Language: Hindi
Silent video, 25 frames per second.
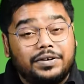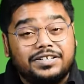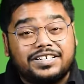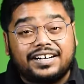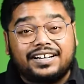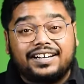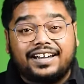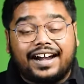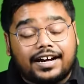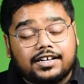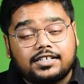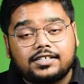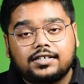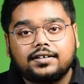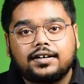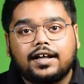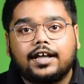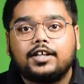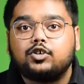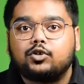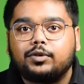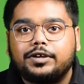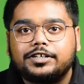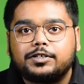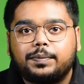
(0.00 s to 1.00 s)
वैसे डैटसन का
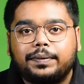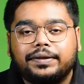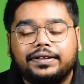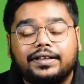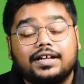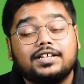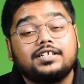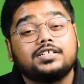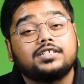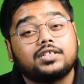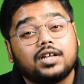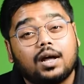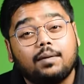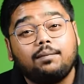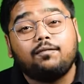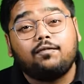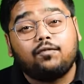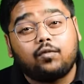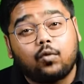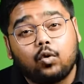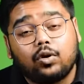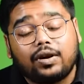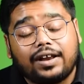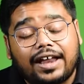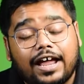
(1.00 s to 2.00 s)
यूएसपी था सब
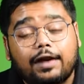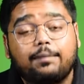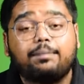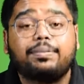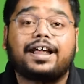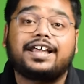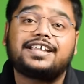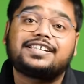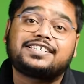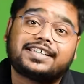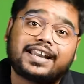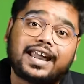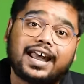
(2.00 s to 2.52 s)
फोर लाख प्राइस